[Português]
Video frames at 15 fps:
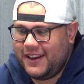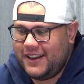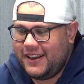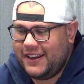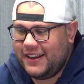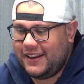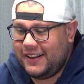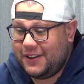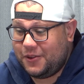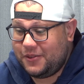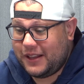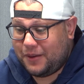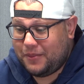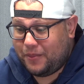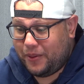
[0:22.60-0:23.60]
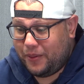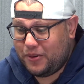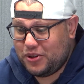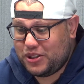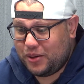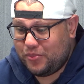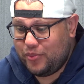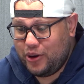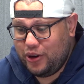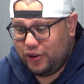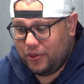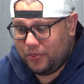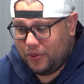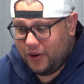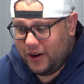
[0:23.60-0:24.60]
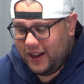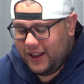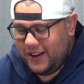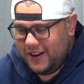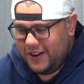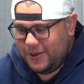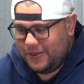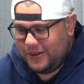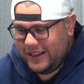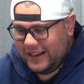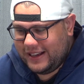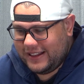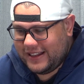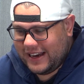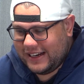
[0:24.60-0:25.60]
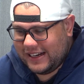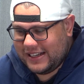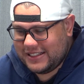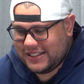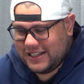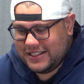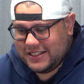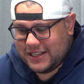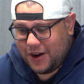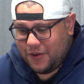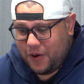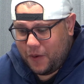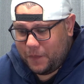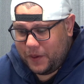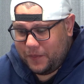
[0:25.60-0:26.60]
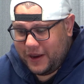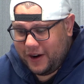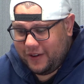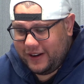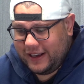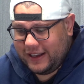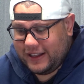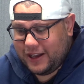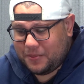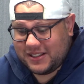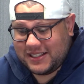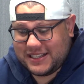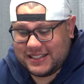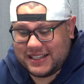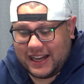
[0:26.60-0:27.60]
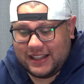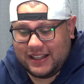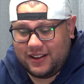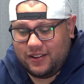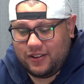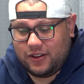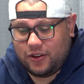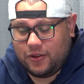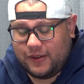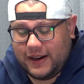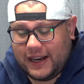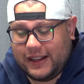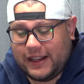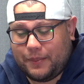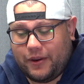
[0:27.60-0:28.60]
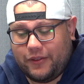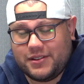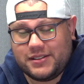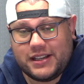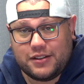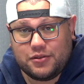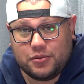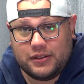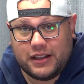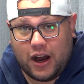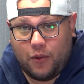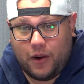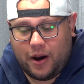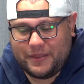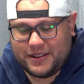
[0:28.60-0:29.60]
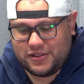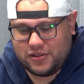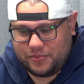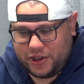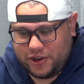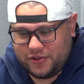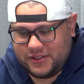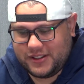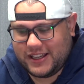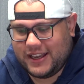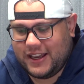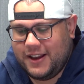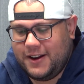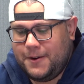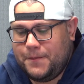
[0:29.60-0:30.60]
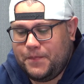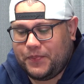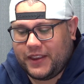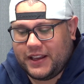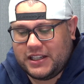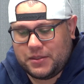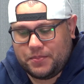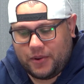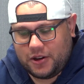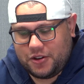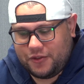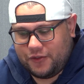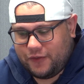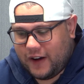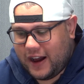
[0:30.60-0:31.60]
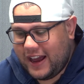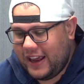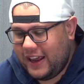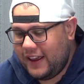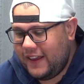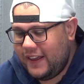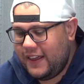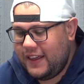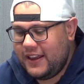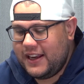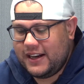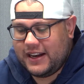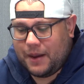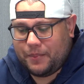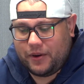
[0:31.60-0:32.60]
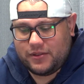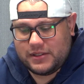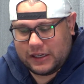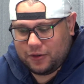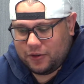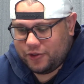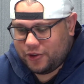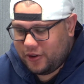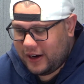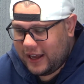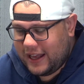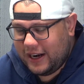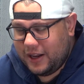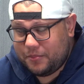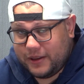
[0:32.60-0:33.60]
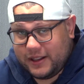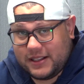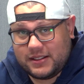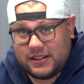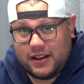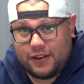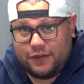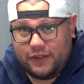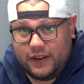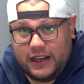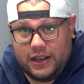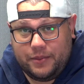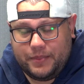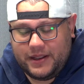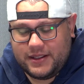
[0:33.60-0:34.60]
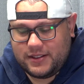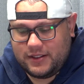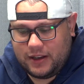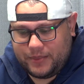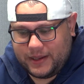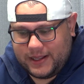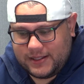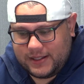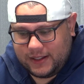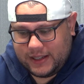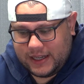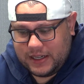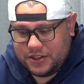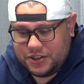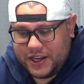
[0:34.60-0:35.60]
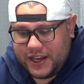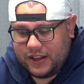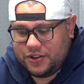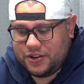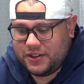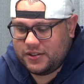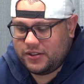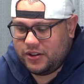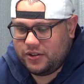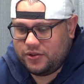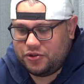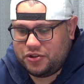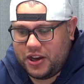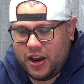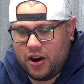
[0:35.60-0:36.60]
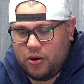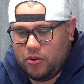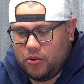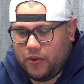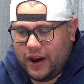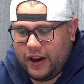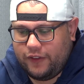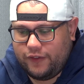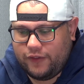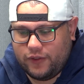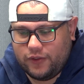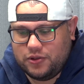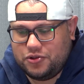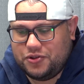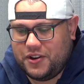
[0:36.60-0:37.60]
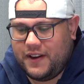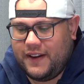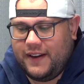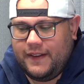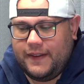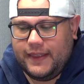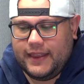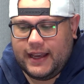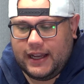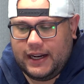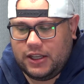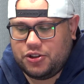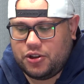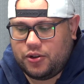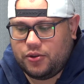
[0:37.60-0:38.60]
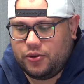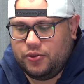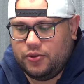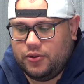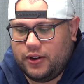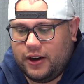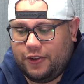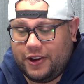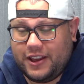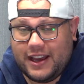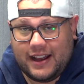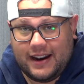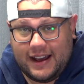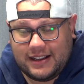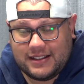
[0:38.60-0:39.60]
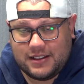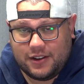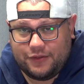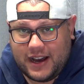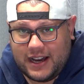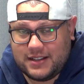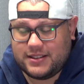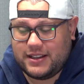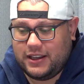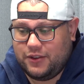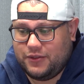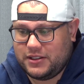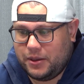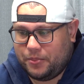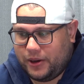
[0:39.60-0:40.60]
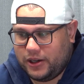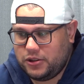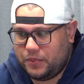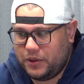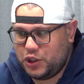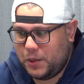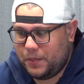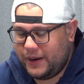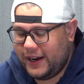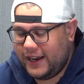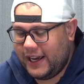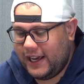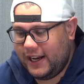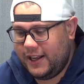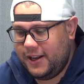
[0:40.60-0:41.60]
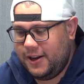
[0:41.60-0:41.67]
Então tá uma promoção muito boa. O link tá aí na descrição, é o primeiro link, dá uma acessada. Com ela dá para você escutar o Amazon Music, Spotify, dá para você controlar lâmpadas da Philips, lâmpadas inteligentes, G1, iFood, além de tudo o que a Alexa faz, né, que você pode pedir para ela,